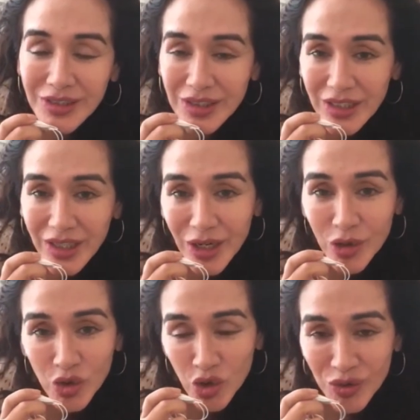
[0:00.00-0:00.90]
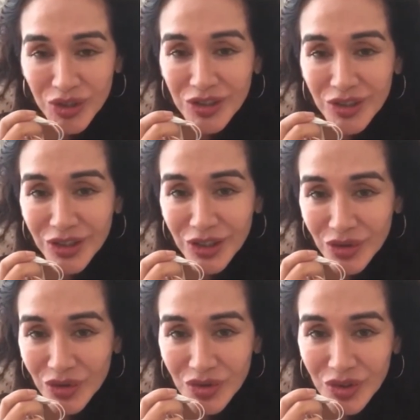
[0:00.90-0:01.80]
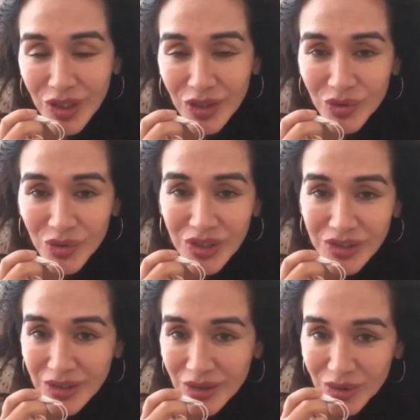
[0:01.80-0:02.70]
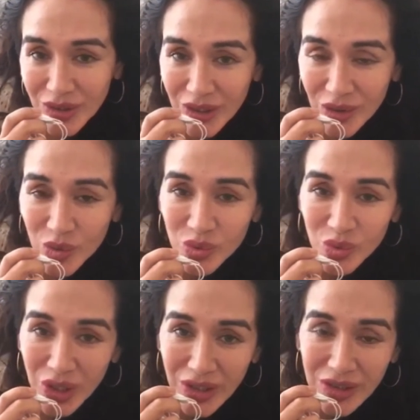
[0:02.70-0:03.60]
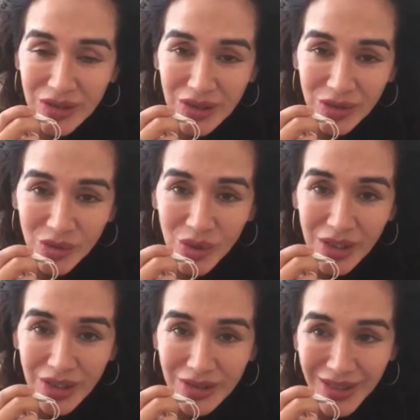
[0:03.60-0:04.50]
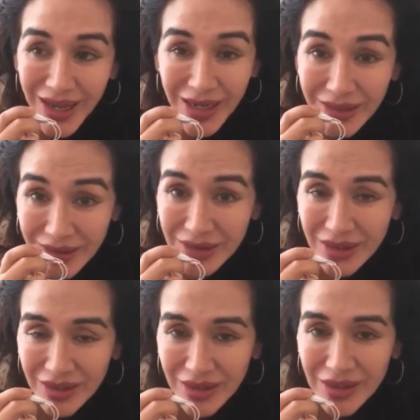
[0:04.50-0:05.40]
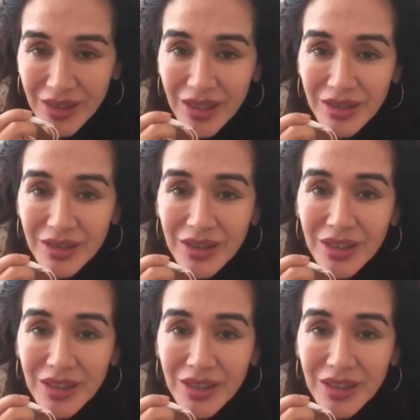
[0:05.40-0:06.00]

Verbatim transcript: acercar a los jóvenes y niños a todas las actividades culturales, a todas las artes en general.